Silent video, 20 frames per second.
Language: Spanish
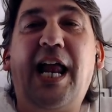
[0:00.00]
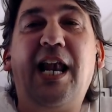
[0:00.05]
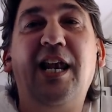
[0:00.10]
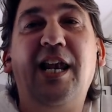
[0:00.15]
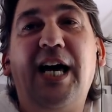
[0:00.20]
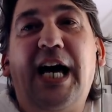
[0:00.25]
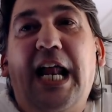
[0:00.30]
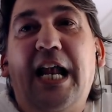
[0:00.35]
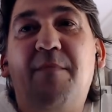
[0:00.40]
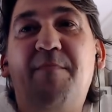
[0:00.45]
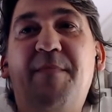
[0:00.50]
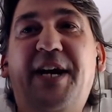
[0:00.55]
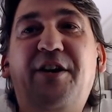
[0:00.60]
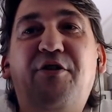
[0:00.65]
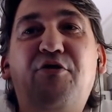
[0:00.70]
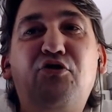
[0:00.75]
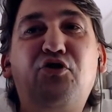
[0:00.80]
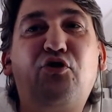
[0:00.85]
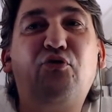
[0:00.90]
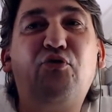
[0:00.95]
Al,
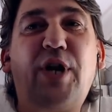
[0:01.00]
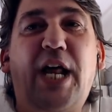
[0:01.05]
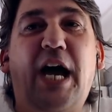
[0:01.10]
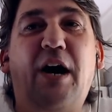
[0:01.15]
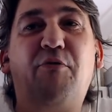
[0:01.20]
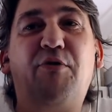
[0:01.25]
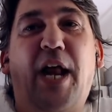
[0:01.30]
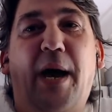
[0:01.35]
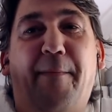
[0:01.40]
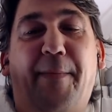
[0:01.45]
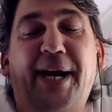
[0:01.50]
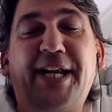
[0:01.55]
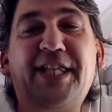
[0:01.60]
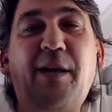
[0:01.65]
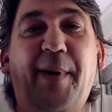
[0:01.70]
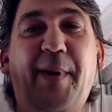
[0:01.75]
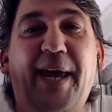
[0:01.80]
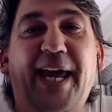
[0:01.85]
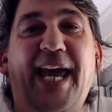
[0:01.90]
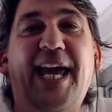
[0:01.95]
menos una, una,
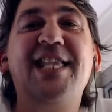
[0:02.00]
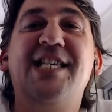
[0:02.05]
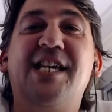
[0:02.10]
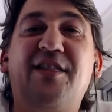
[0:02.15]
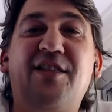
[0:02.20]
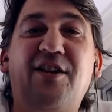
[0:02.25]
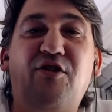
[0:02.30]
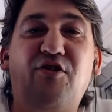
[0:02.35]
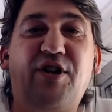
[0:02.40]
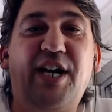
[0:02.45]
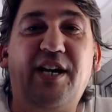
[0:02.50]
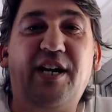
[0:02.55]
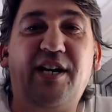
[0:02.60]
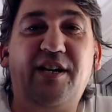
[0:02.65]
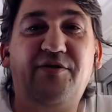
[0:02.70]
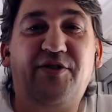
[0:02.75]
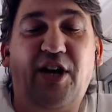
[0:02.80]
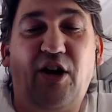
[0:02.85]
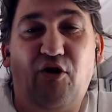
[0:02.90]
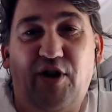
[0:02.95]
parte pequeña de lo,
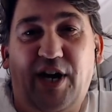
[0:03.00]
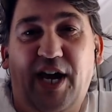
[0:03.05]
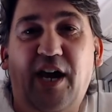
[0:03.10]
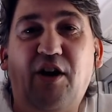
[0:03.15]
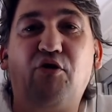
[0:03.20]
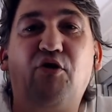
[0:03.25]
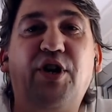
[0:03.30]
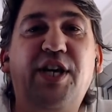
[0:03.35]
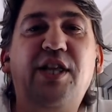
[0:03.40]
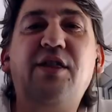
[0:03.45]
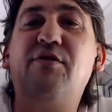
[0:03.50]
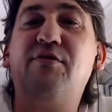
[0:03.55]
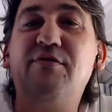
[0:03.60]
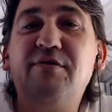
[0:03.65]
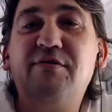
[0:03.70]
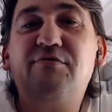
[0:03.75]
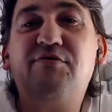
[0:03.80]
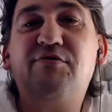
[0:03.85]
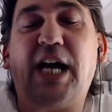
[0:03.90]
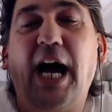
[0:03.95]
que, de lo que he cogido.
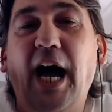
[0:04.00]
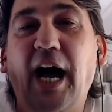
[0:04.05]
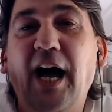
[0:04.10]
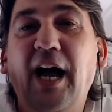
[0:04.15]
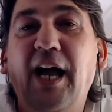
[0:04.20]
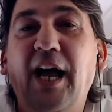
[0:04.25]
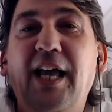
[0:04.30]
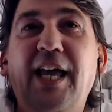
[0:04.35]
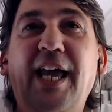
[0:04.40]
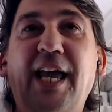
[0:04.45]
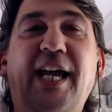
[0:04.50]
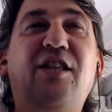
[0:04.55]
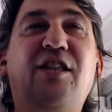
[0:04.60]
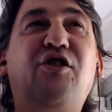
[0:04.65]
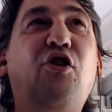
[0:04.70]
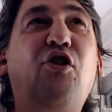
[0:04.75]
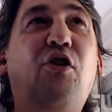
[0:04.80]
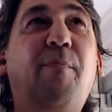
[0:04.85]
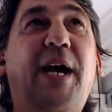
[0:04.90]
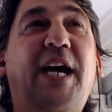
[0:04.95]
O sea,
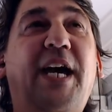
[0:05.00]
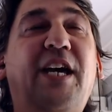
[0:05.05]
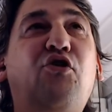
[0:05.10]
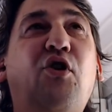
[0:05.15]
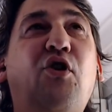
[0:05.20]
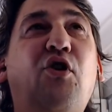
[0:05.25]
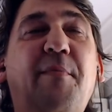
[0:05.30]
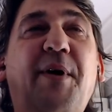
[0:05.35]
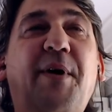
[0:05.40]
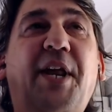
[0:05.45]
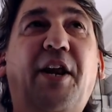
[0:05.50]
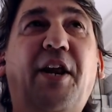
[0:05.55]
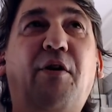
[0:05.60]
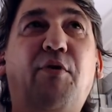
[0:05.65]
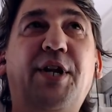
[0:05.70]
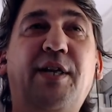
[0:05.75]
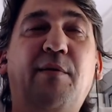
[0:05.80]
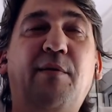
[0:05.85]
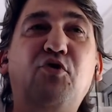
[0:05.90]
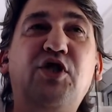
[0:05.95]
esto, esto a mí me
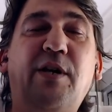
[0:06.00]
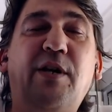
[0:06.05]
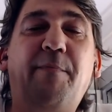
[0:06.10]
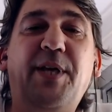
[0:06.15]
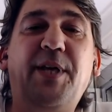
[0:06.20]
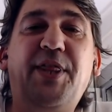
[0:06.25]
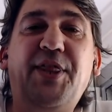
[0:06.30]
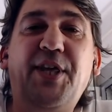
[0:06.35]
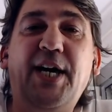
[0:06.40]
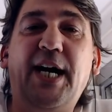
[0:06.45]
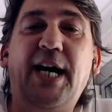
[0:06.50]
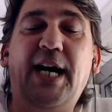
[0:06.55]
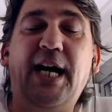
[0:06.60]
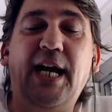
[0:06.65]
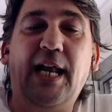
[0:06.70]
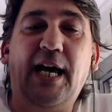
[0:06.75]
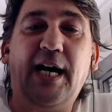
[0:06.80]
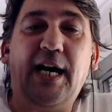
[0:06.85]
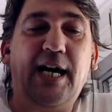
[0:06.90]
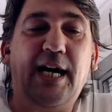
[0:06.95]
recuerda muchas veces
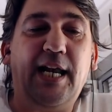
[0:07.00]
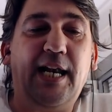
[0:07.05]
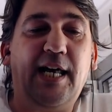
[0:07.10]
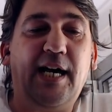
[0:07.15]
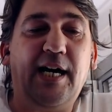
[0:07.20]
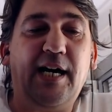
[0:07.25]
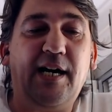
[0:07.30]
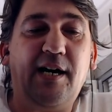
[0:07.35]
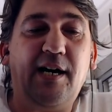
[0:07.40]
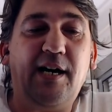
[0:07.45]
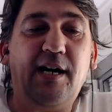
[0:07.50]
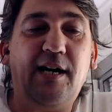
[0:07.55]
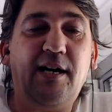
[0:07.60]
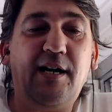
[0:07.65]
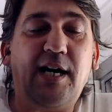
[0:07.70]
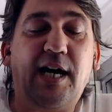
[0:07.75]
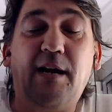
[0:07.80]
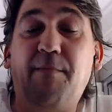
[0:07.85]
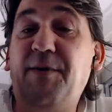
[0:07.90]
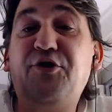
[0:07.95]
a la, a la,
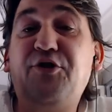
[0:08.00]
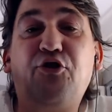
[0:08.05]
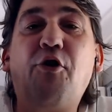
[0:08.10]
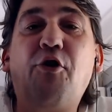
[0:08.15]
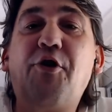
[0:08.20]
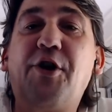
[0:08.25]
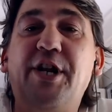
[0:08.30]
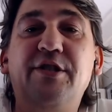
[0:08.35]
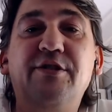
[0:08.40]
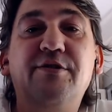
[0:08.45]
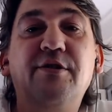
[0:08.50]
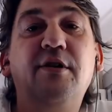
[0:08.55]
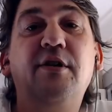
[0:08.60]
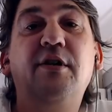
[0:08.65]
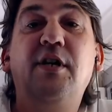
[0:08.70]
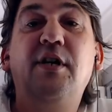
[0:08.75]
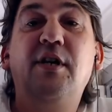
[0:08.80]
al BitTorrent,